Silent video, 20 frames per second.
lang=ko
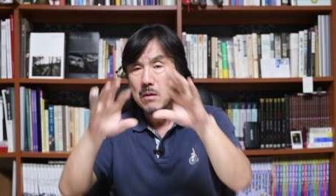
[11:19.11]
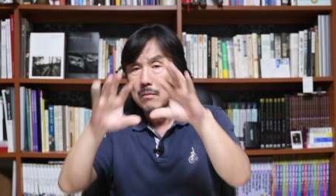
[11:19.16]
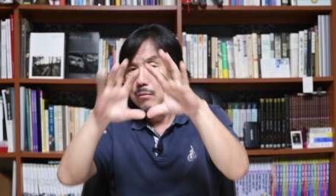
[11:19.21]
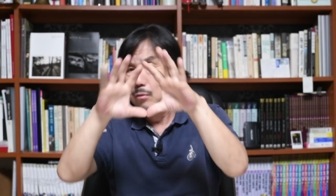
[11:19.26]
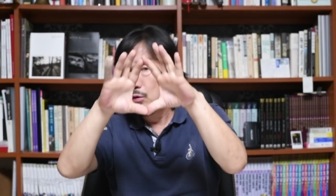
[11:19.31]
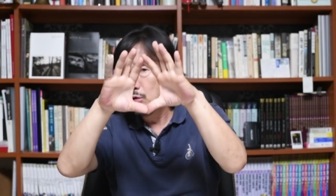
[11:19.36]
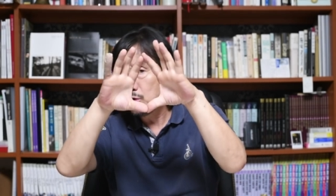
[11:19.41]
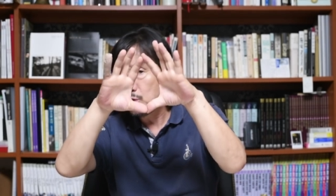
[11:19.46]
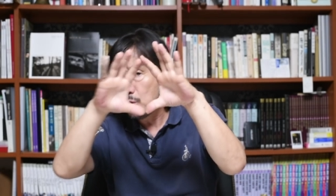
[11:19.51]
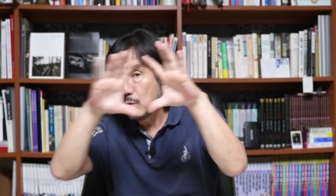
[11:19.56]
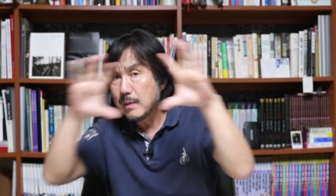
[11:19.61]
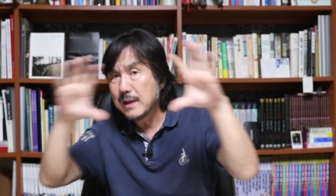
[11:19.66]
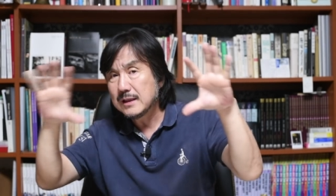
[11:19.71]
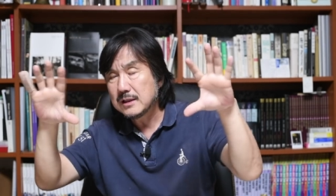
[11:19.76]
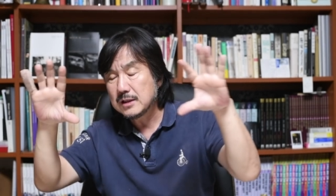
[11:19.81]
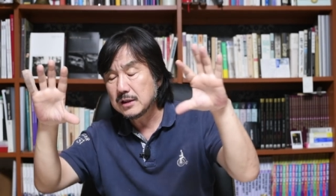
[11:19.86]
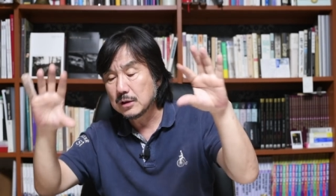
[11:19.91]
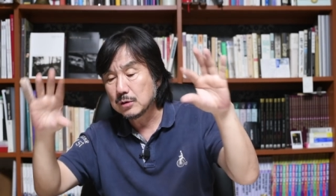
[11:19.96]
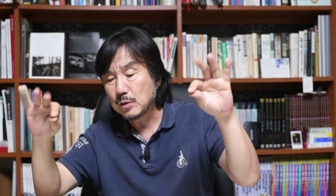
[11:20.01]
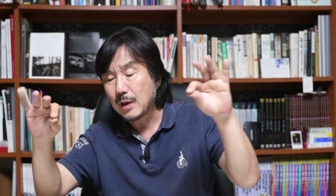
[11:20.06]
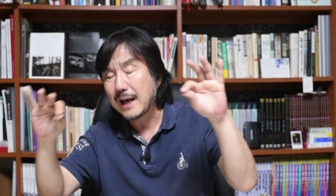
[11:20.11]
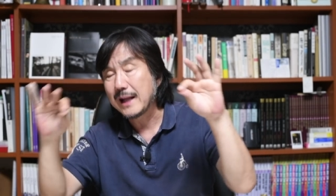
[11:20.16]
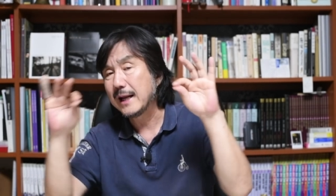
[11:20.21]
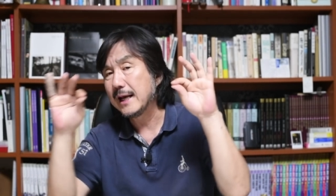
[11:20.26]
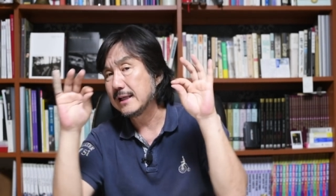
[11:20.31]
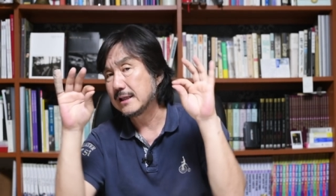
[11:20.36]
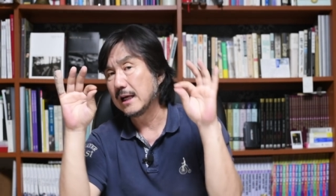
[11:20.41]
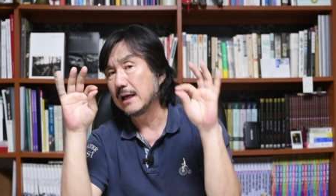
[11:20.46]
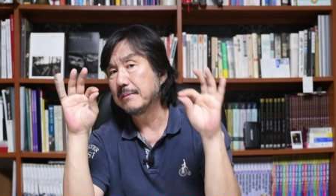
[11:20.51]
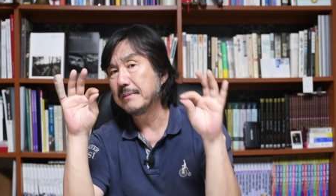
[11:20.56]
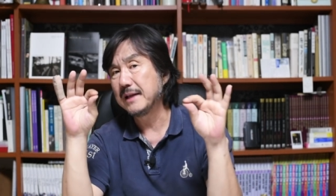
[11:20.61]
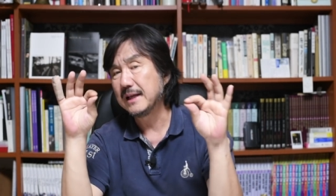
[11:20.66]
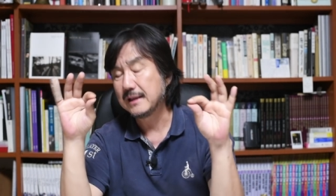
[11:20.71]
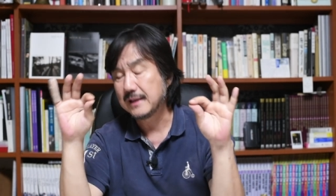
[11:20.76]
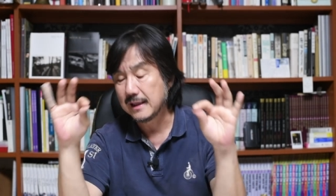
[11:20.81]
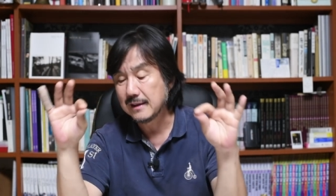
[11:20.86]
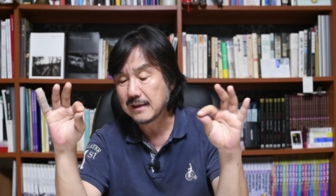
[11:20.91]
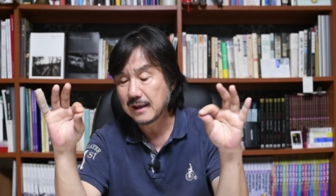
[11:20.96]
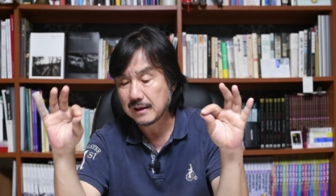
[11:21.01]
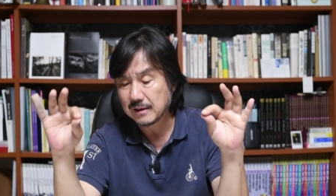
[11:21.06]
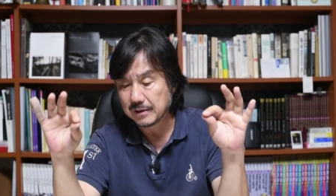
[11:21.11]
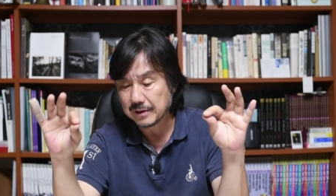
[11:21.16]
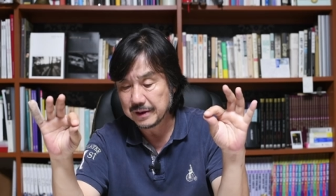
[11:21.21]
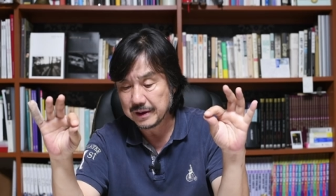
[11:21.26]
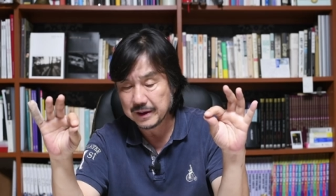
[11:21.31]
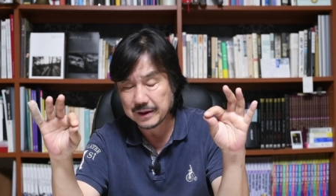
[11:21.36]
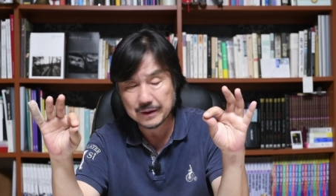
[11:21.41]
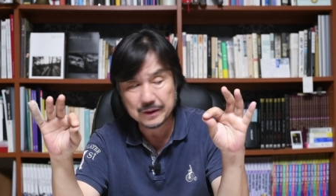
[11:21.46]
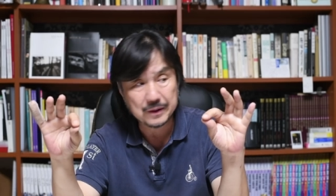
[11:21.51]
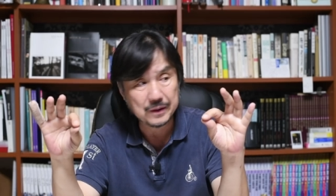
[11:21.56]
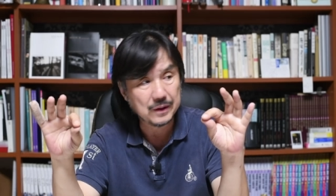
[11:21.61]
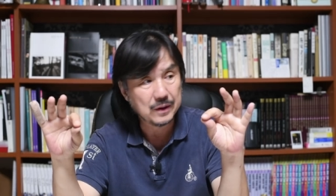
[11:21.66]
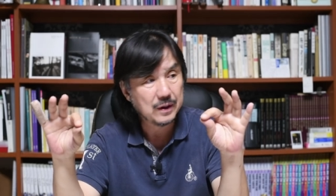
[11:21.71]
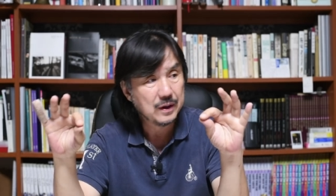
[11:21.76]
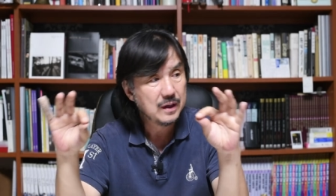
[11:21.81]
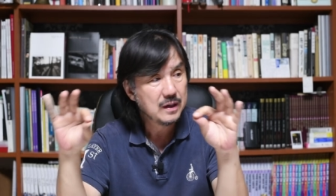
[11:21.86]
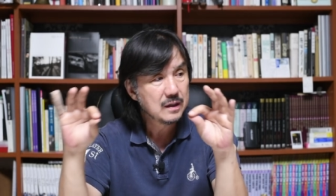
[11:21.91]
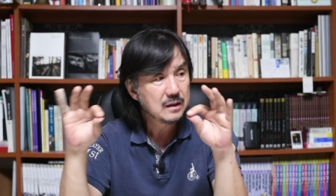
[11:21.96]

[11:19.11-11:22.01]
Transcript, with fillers: 물소만 찍어도 하나의 장면이 된다는 거예요.